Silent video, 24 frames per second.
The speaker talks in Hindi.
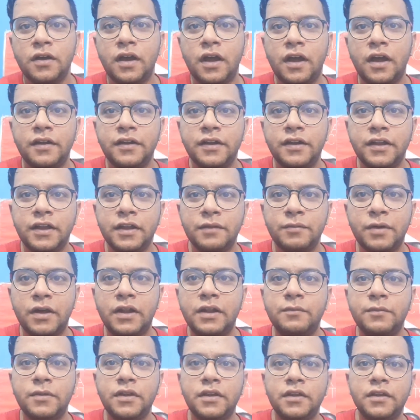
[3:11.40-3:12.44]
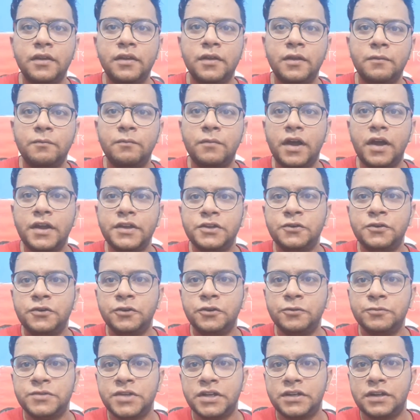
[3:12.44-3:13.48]
अर्निंग के बारे में भाई
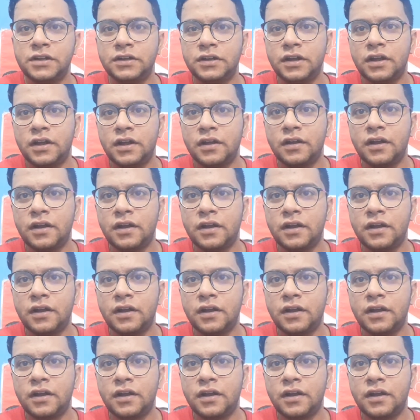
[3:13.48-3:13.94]
यूट्यूब चैनल का